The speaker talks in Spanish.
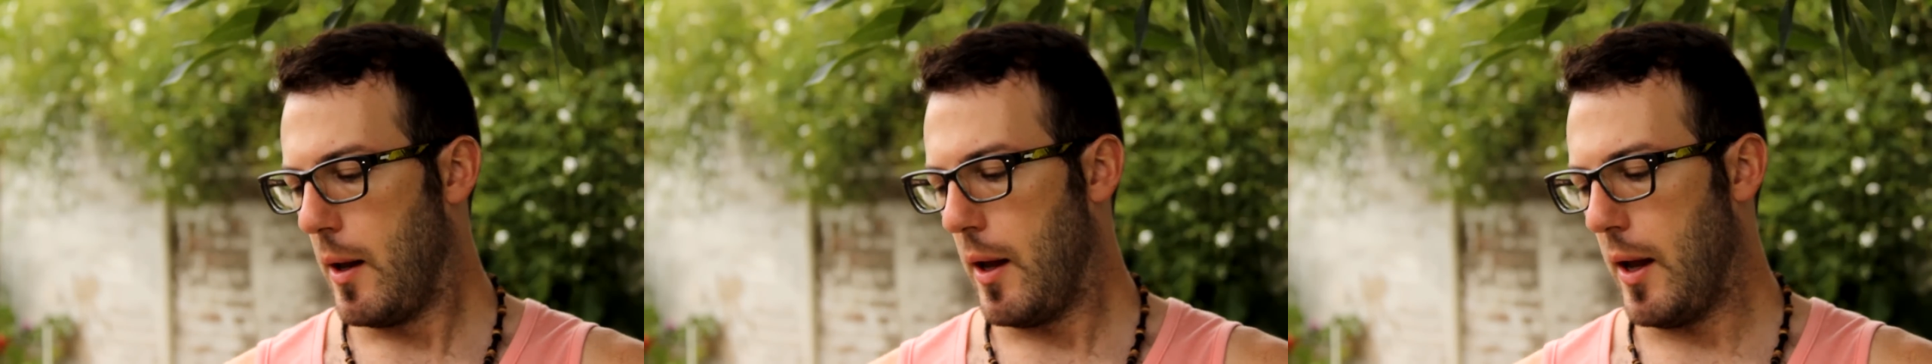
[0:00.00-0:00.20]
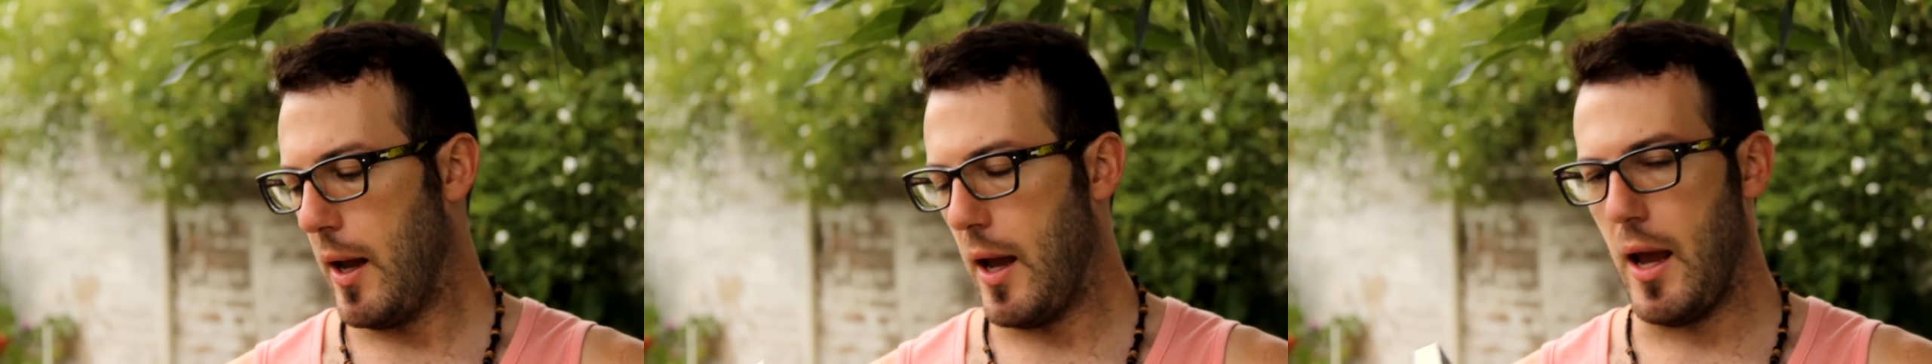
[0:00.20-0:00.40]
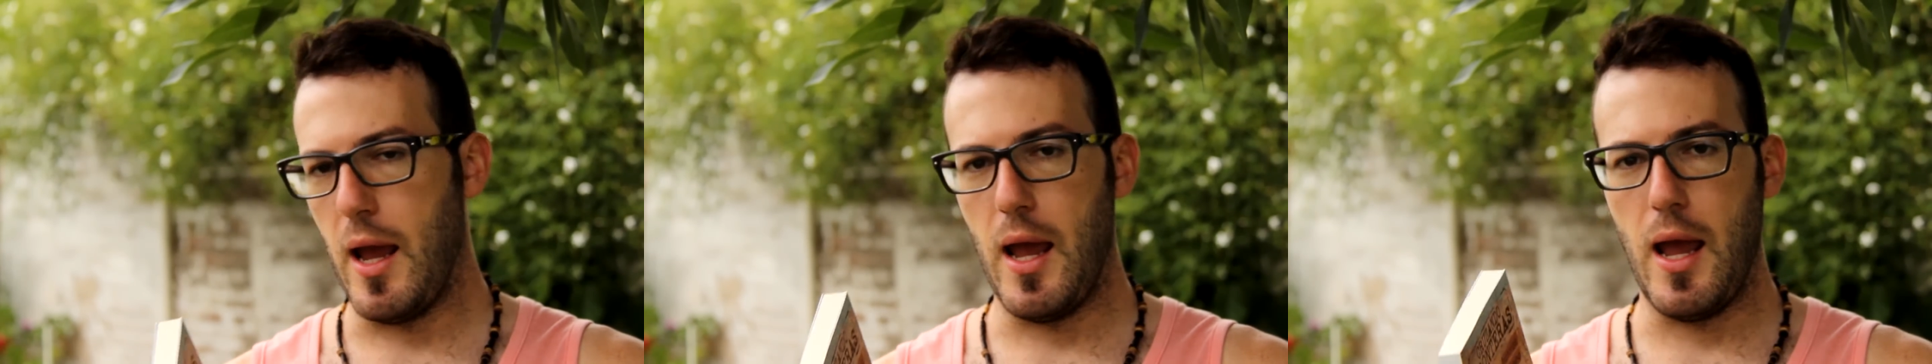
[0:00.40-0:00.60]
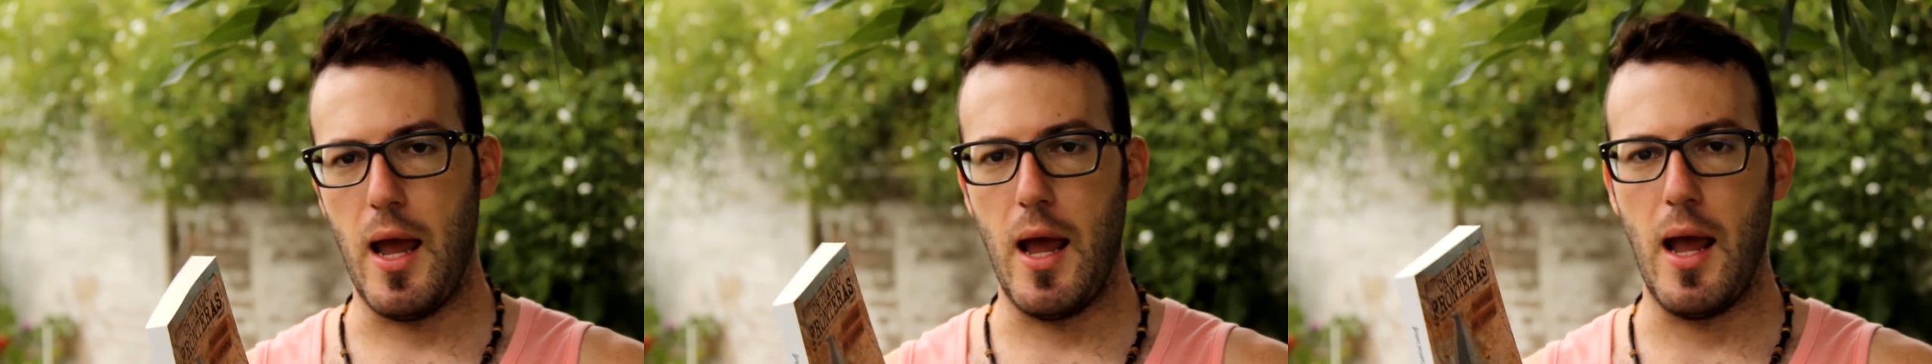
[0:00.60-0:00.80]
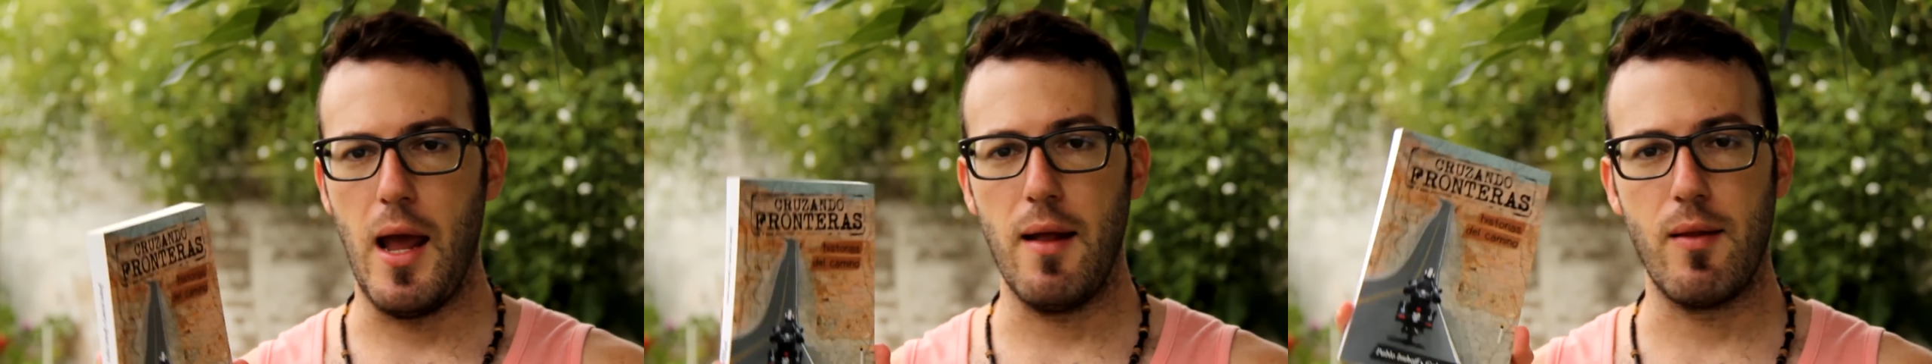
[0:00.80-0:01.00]

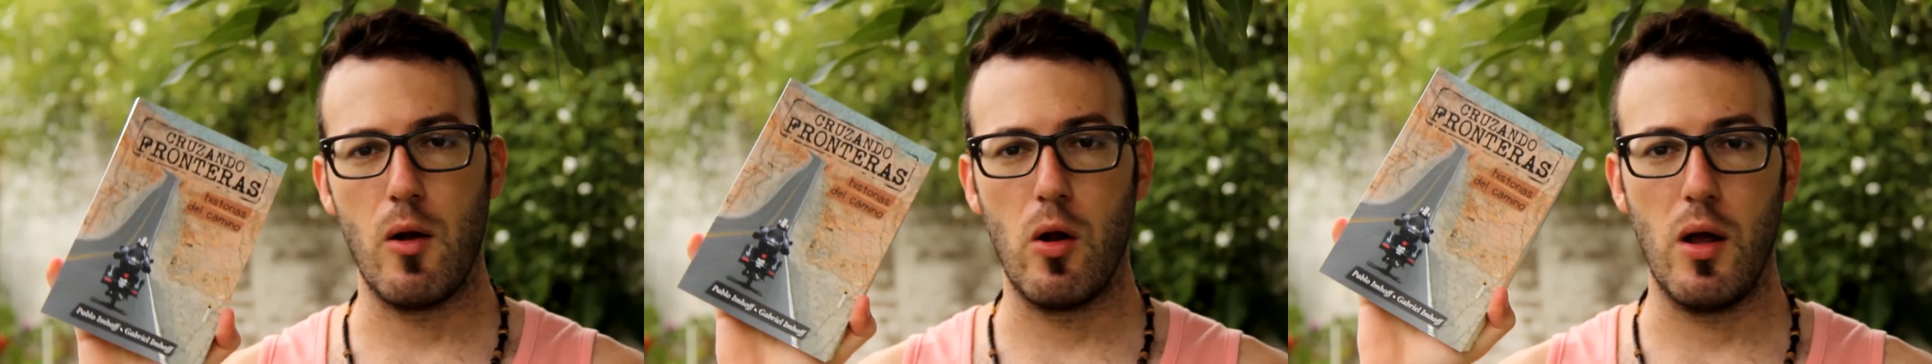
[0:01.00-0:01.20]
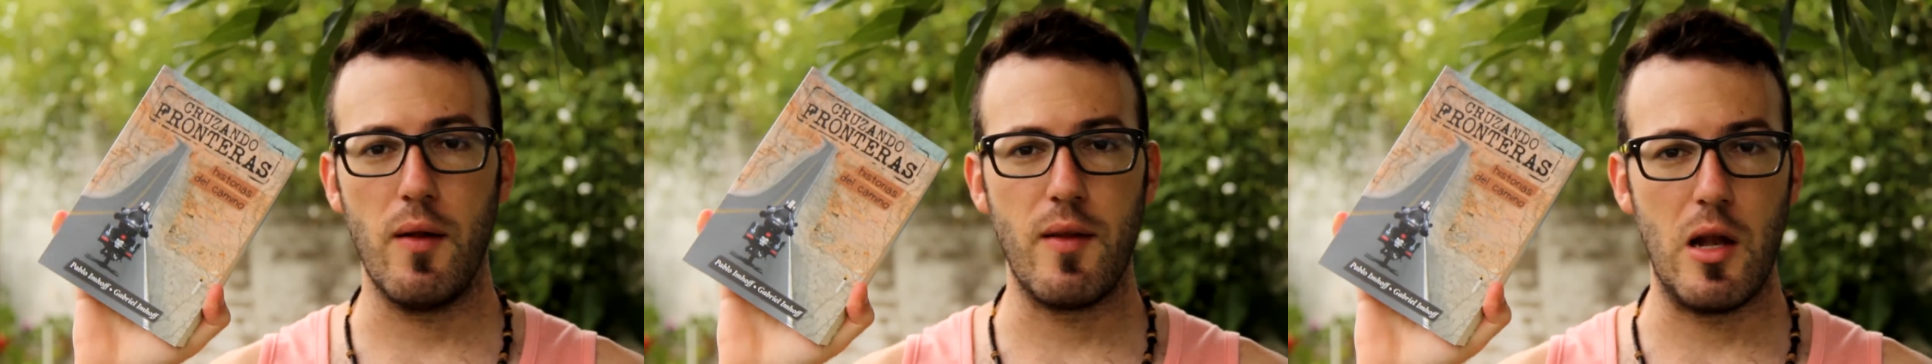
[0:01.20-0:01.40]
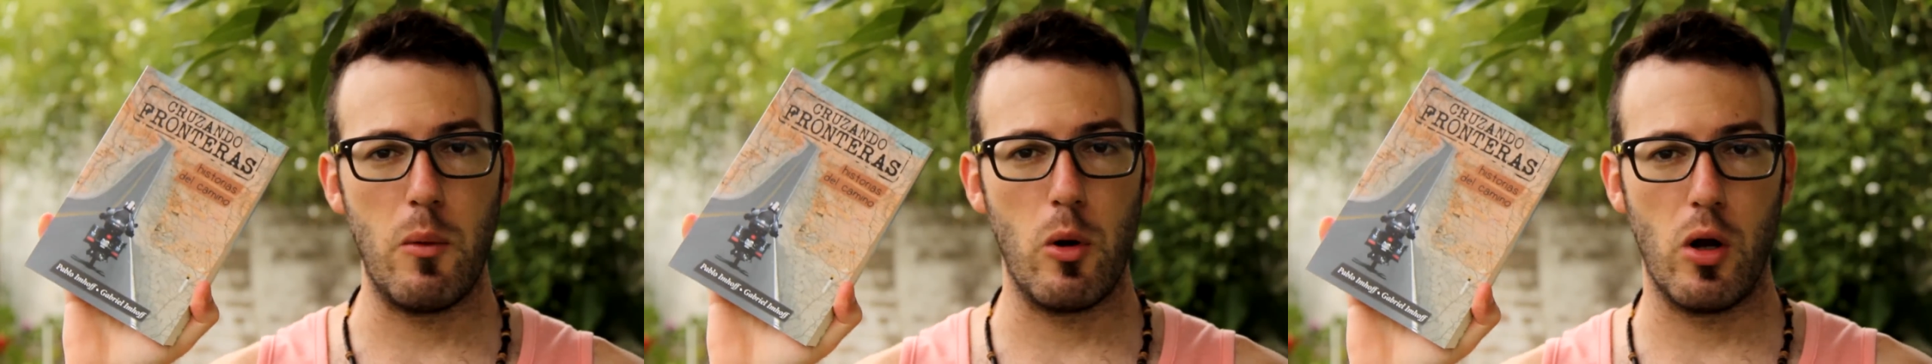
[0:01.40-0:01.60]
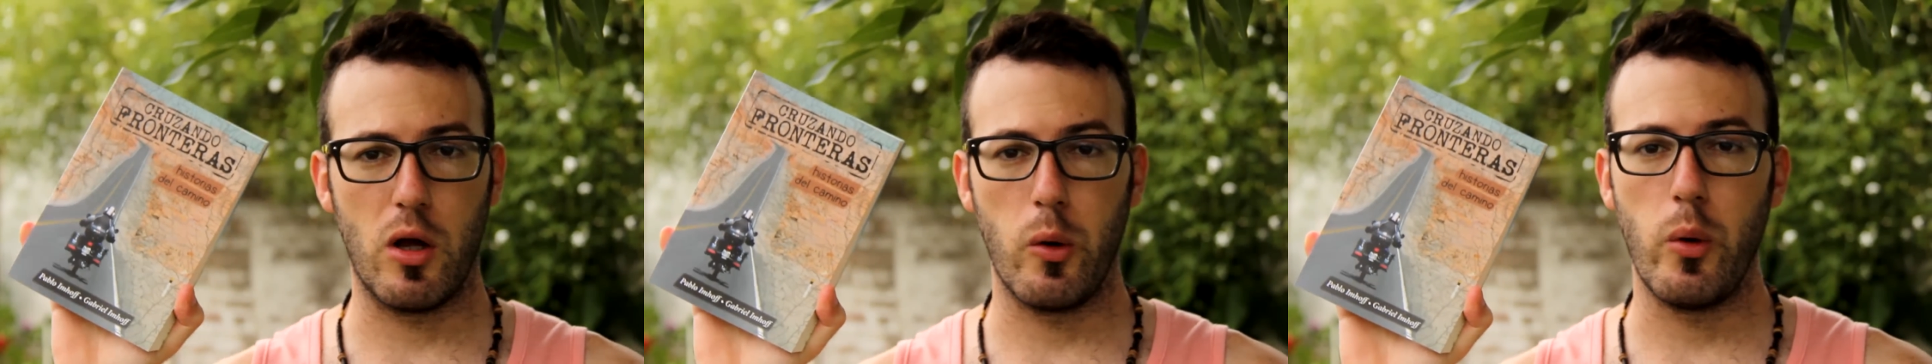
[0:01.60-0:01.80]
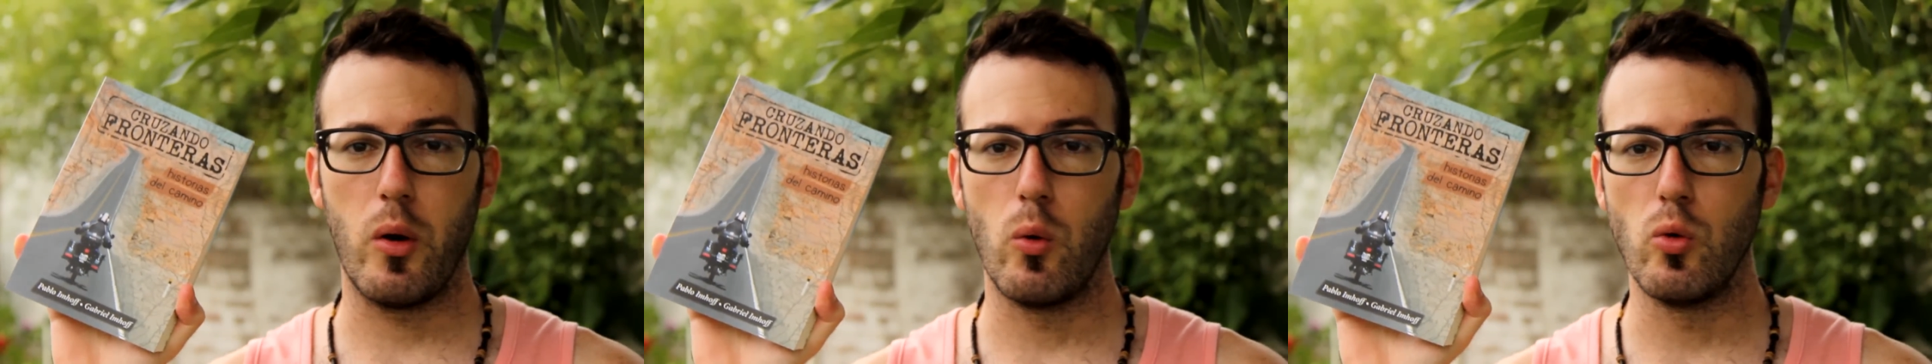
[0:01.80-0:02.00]
Eh, este, este, libro lo
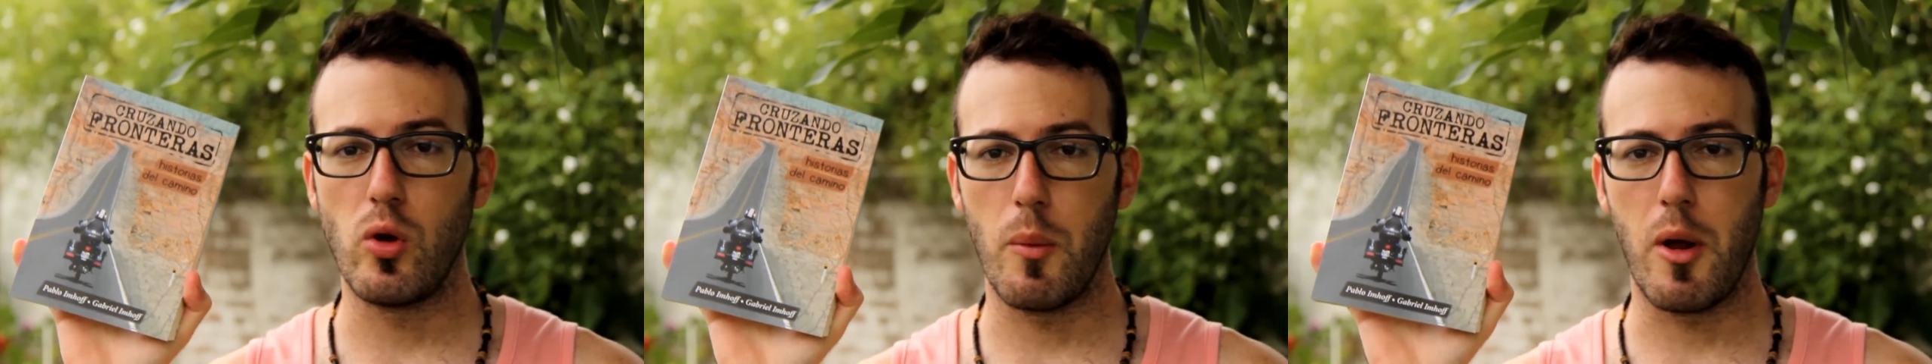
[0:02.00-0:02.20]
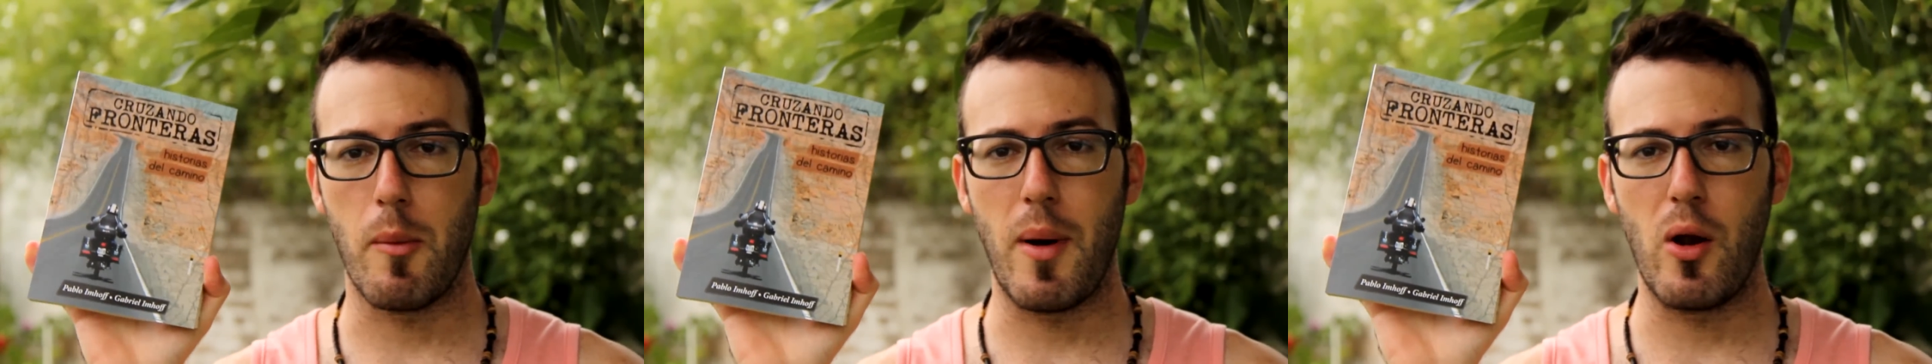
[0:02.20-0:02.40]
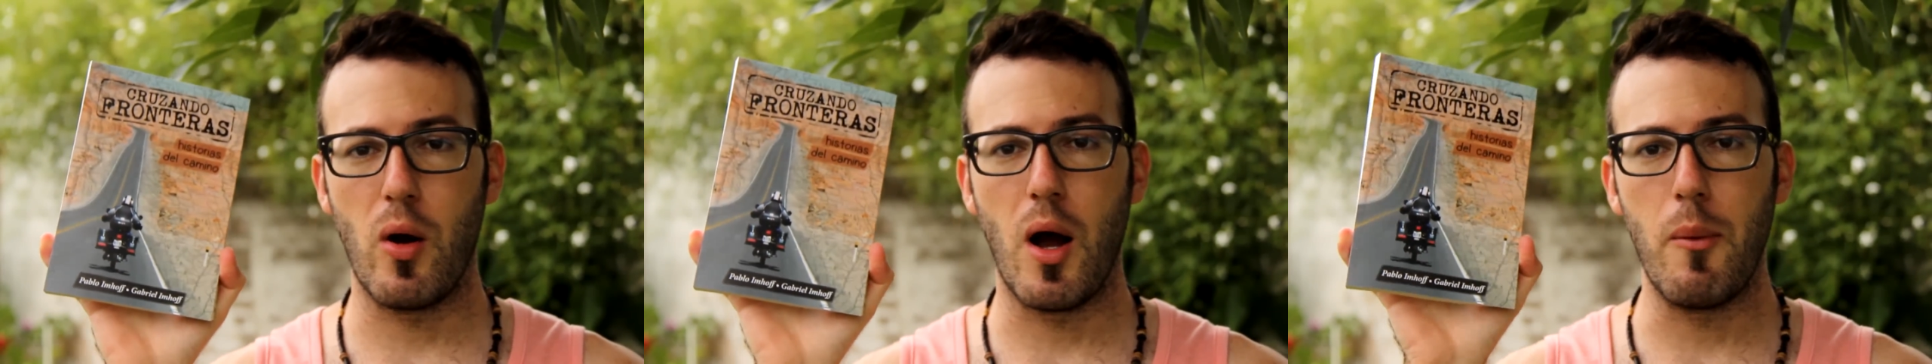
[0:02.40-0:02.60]
escribí junto a mi hermano